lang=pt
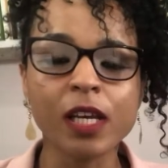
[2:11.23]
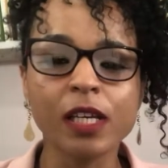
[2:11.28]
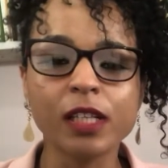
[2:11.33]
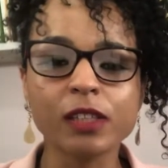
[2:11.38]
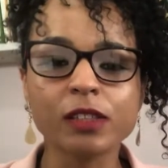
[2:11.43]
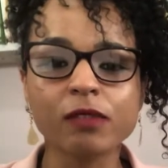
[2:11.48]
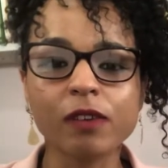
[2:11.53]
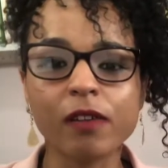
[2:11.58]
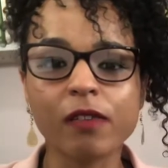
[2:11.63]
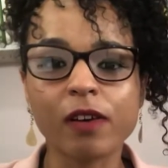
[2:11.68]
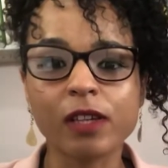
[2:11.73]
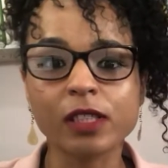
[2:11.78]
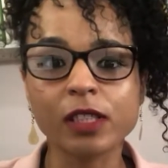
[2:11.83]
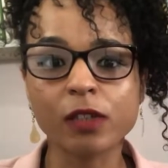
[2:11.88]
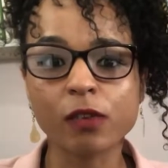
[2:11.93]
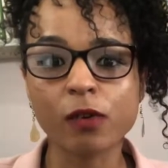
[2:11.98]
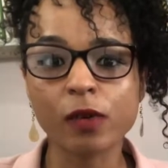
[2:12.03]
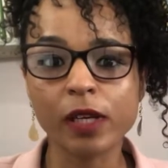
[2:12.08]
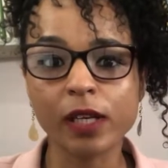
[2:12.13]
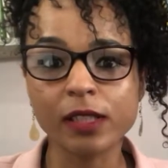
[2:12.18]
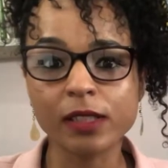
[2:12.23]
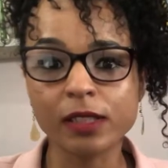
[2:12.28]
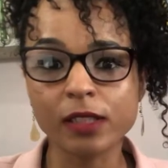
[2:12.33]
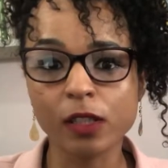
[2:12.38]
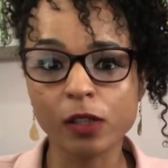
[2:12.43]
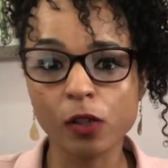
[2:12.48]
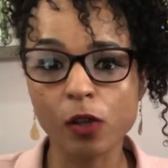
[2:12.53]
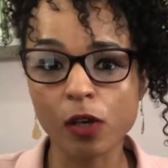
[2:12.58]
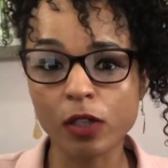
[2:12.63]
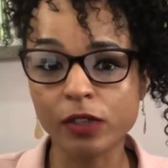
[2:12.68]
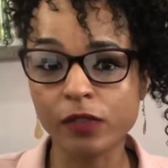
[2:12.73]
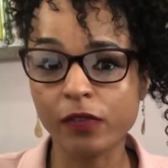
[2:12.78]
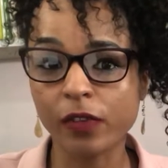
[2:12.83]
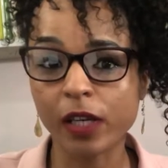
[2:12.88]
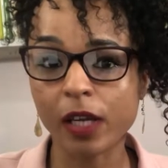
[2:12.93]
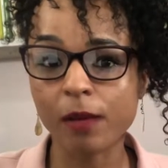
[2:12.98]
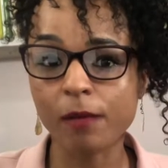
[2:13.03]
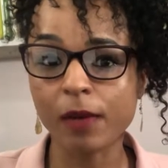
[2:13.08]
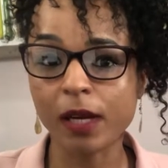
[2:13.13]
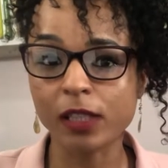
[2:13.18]
Isso vai fazer com que esses idosos
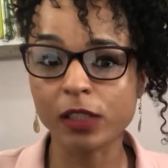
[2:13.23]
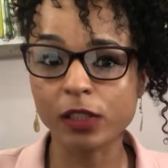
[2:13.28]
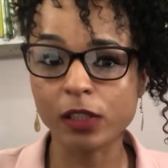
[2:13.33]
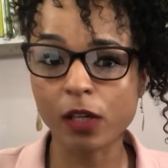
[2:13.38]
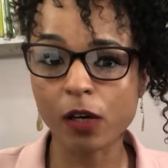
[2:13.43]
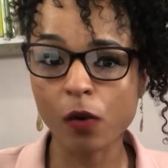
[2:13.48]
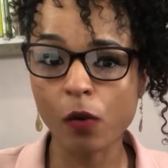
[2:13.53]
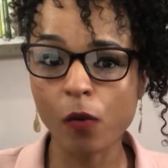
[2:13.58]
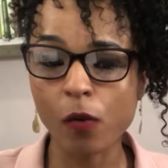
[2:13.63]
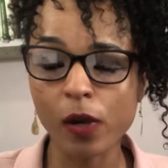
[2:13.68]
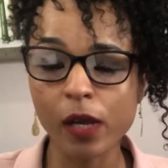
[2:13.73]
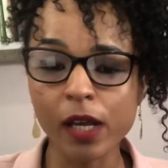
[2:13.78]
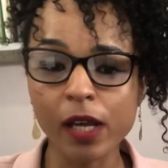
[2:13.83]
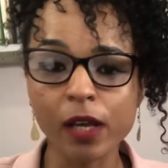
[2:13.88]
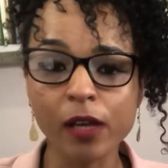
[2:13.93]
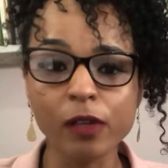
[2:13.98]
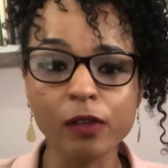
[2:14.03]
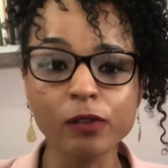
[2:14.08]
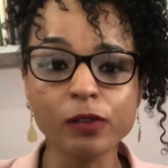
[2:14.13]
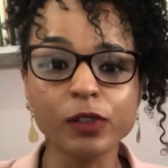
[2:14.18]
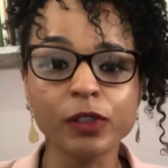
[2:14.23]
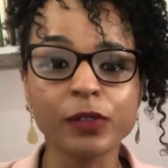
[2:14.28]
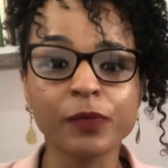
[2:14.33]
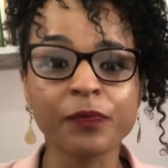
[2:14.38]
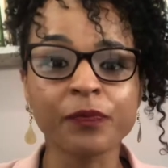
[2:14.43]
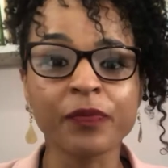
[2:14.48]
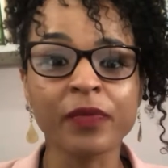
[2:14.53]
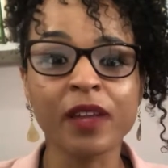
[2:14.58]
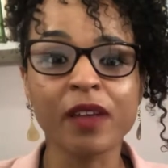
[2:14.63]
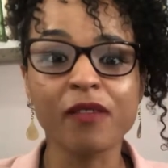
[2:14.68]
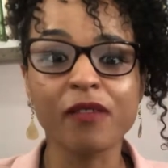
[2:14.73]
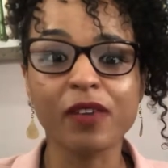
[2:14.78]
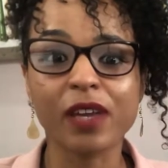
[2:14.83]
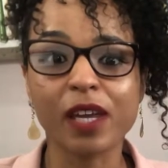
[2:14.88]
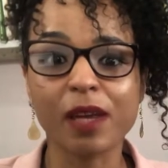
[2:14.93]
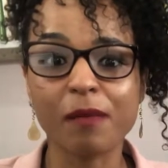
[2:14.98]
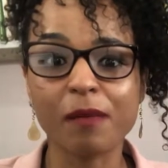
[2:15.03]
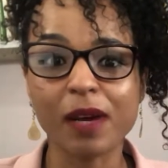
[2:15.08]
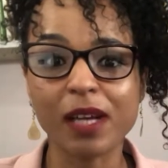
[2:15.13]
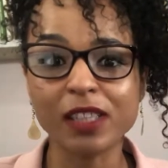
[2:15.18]
fiquem mais tranquilos,
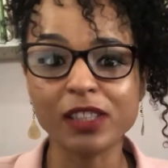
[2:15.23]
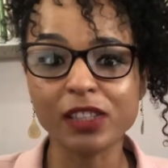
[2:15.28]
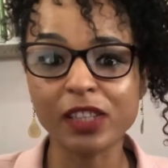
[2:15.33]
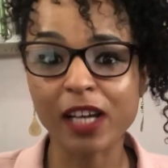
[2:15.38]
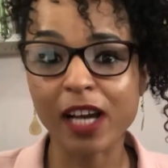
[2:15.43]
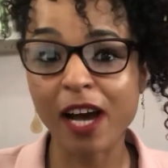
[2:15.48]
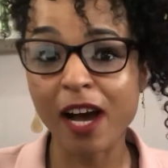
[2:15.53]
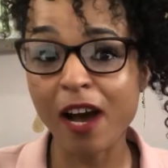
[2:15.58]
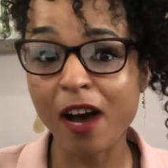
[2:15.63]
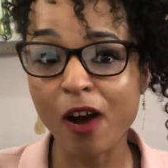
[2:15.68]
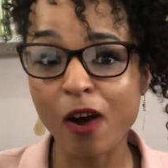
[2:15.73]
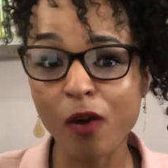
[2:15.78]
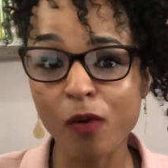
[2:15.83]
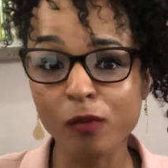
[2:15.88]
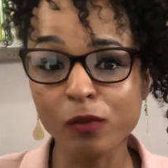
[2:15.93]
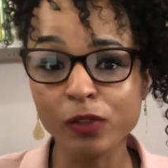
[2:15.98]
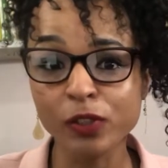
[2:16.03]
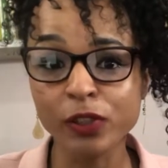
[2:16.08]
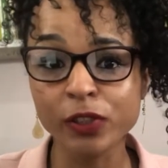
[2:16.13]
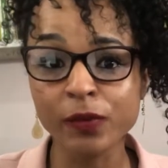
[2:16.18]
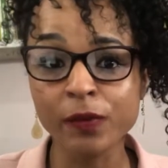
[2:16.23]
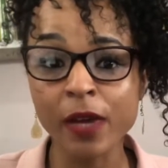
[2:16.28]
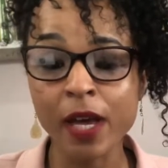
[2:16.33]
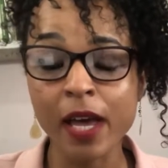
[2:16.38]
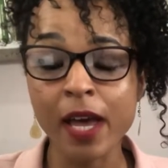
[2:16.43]
fiquem mais calmos.